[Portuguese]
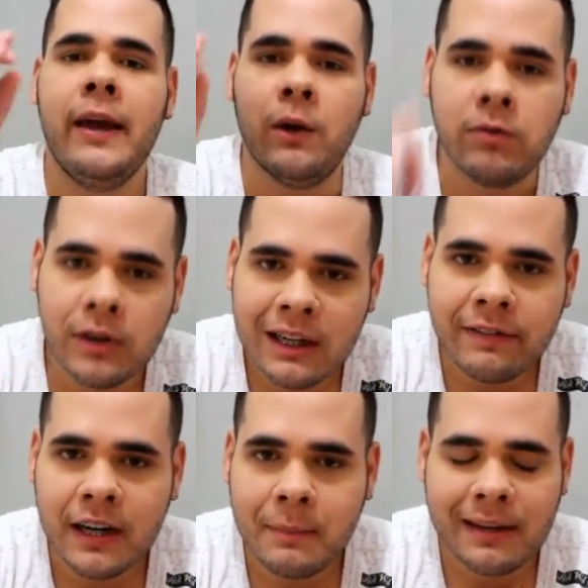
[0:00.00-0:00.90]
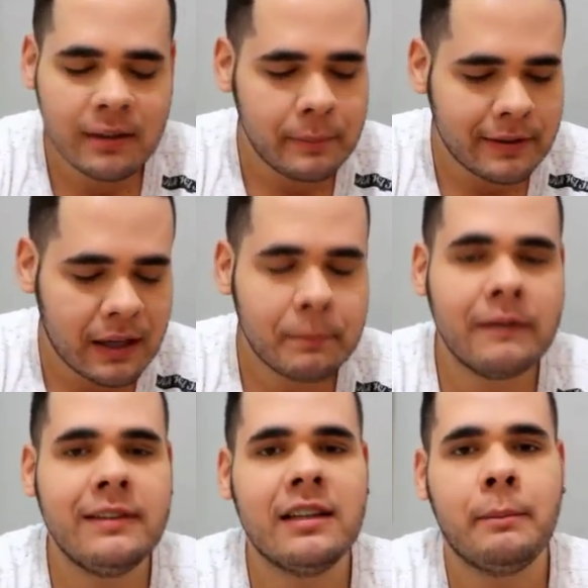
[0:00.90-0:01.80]
eu vou na farmácia pesar
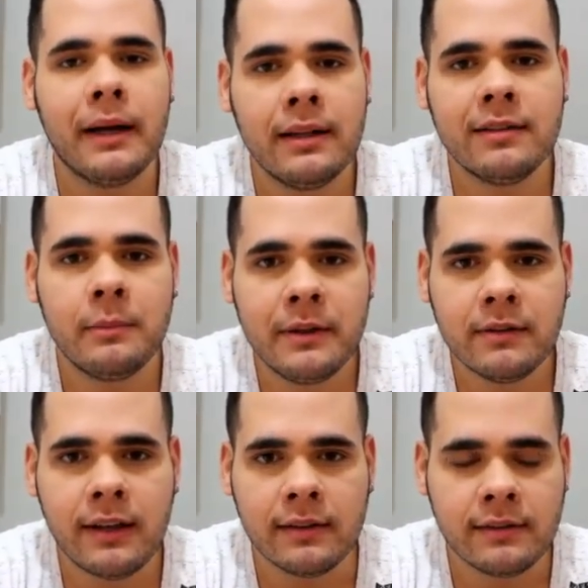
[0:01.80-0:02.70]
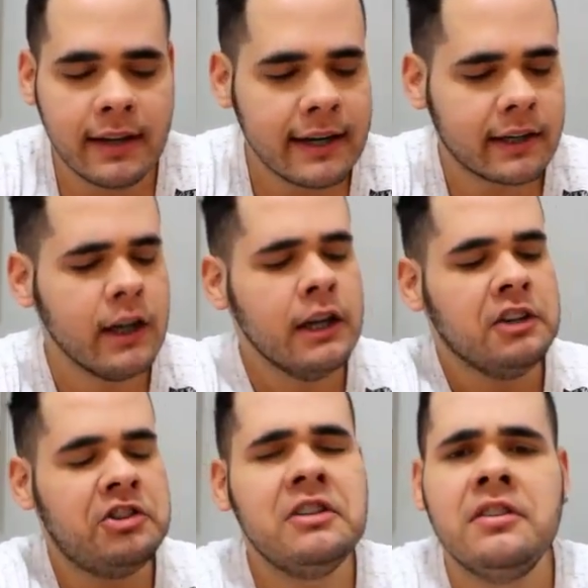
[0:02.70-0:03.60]
para ver se a balança mesmo tá certa,
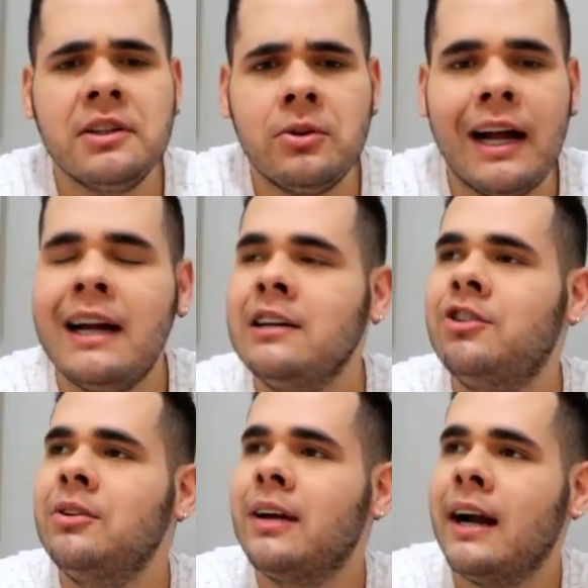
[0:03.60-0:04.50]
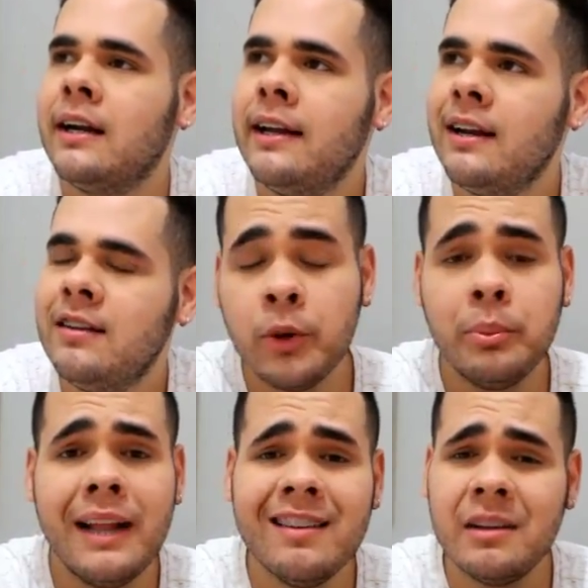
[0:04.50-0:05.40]
tiro o celular, tiro carteira, se eu
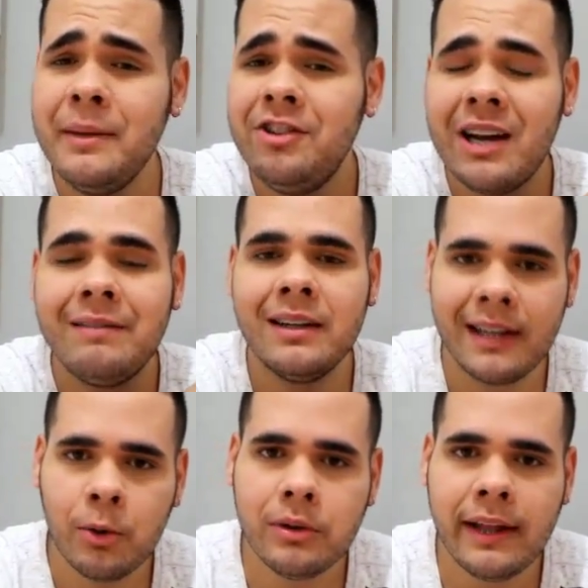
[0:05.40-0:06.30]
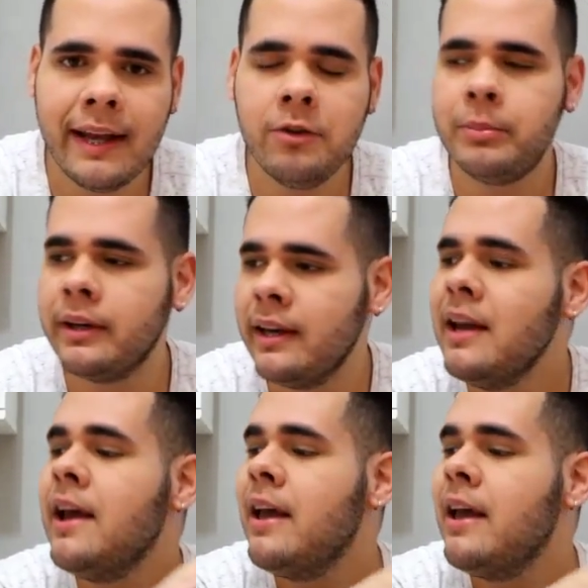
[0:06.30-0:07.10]
pudesse também tirava até o tênis, porque